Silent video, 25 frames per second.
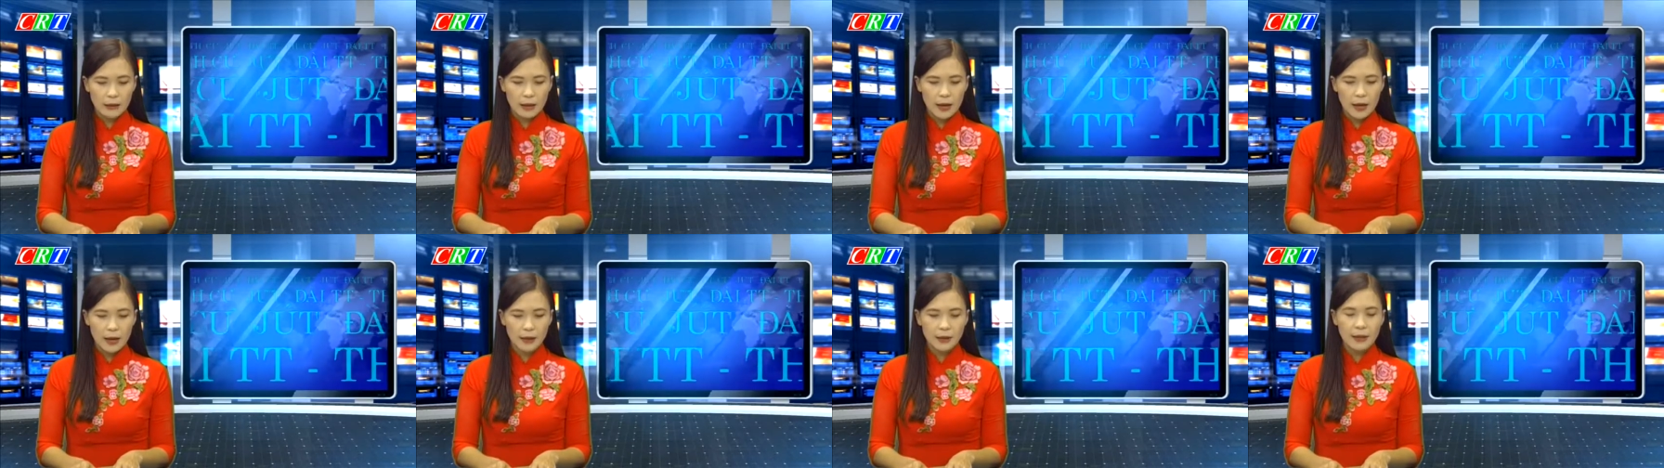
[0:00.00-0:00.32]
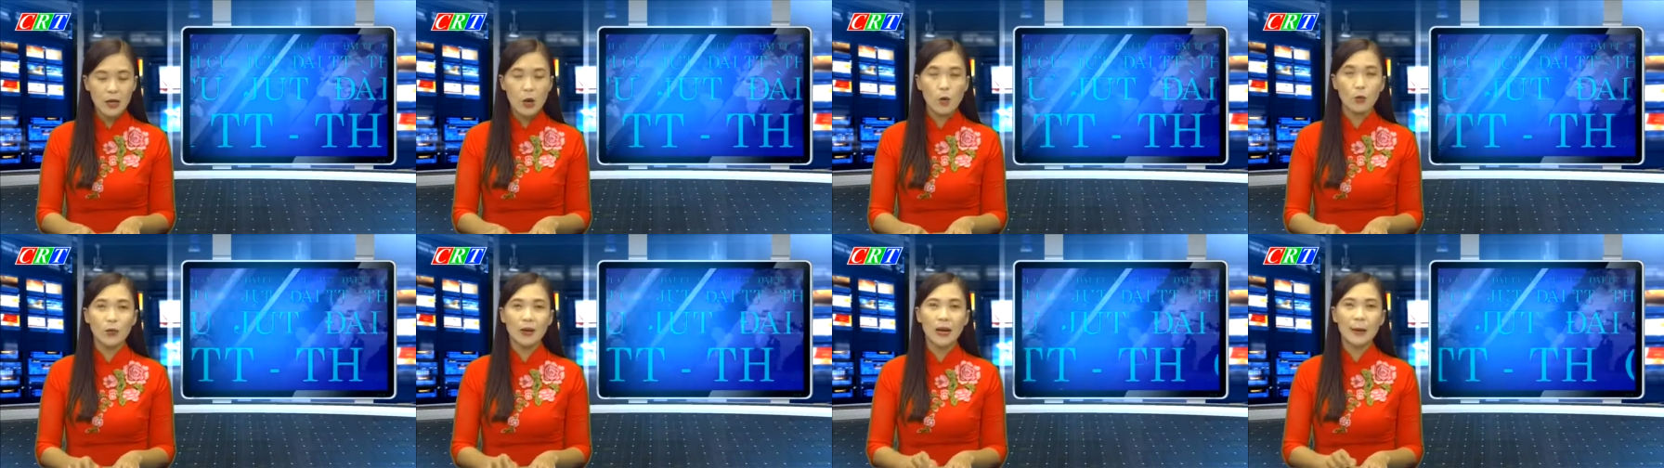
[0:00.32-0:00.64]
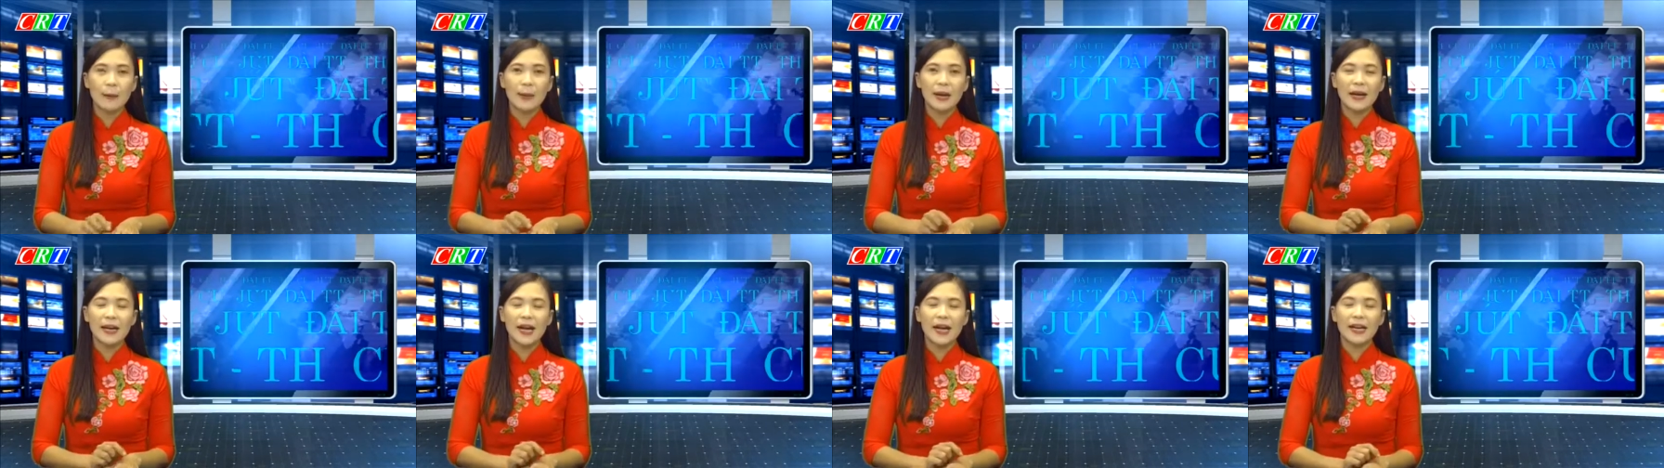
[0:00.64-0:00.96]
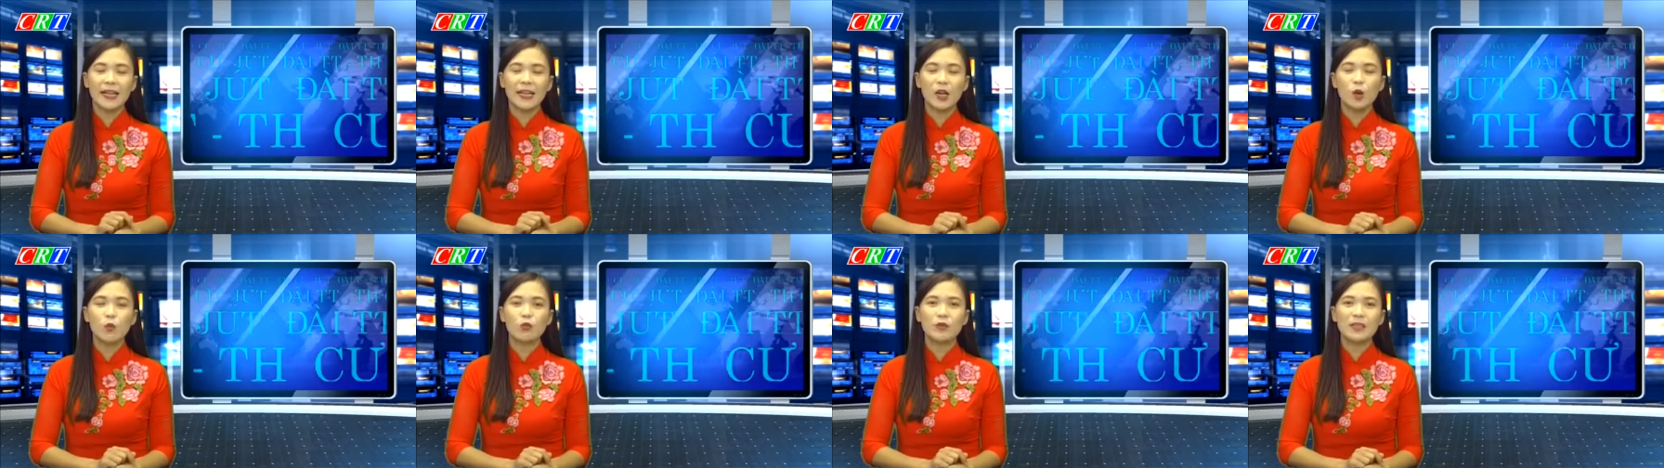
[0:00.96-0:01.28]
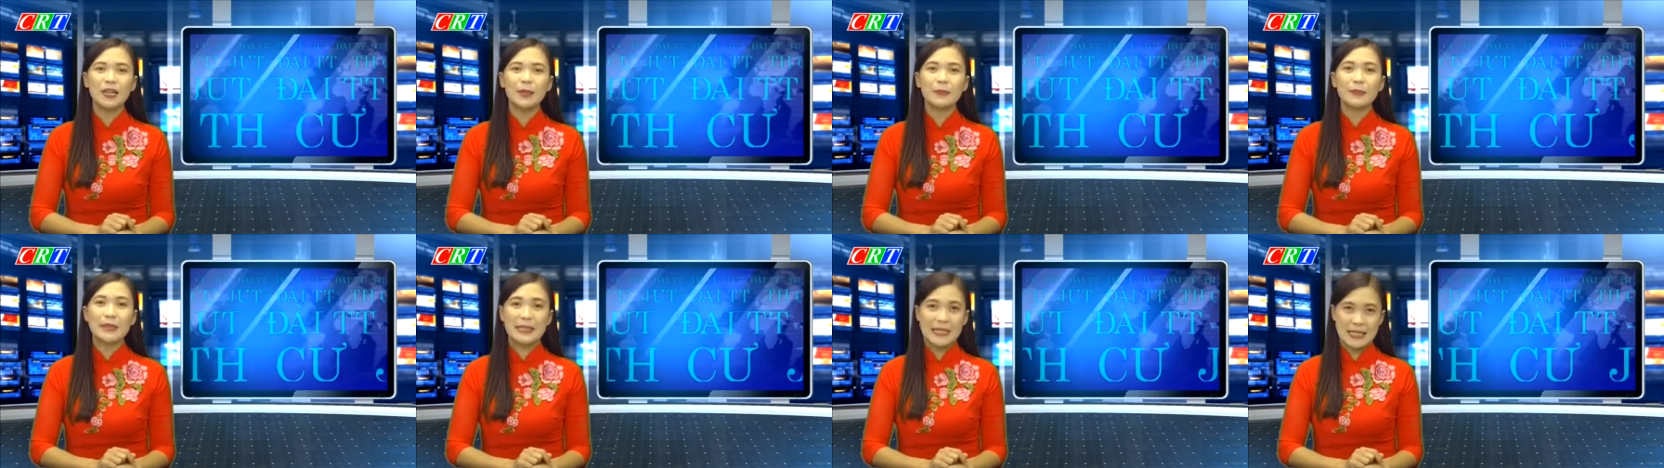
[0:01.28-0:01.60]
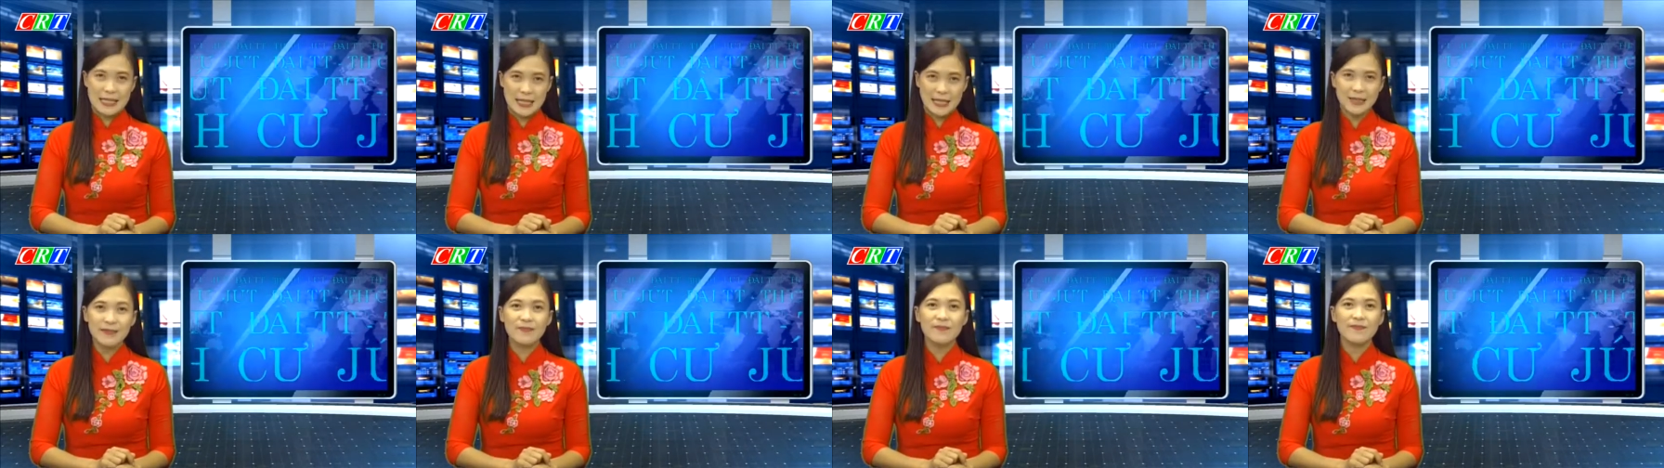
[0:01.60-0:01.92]
tháng đầu năm
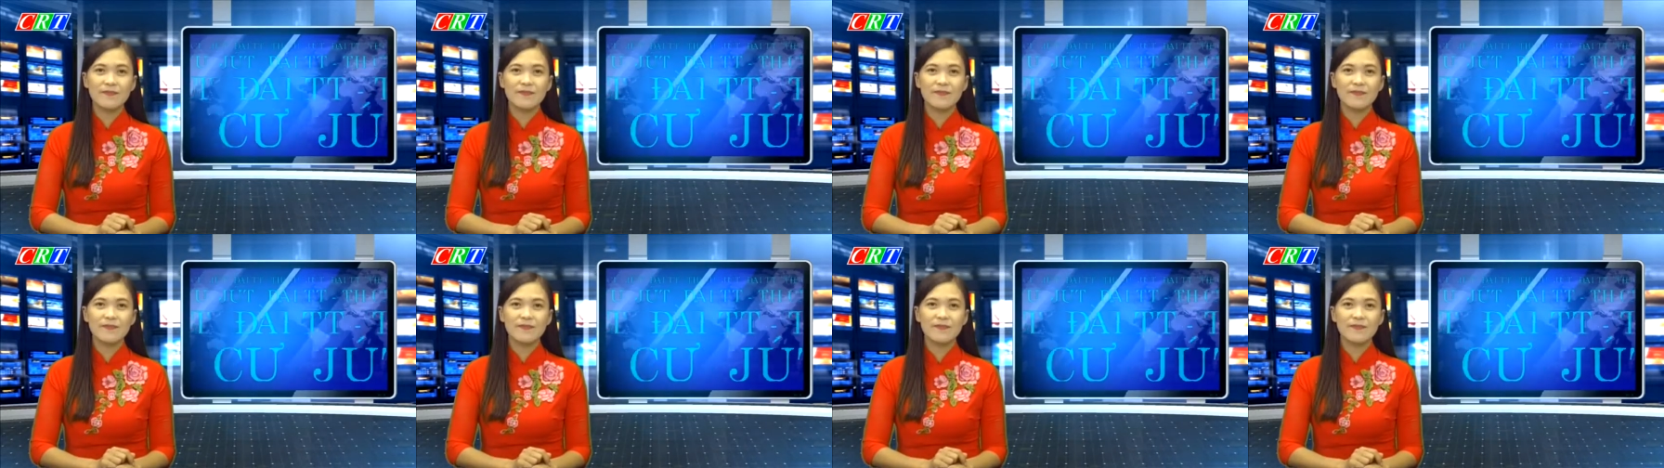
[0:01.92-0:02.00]
2019.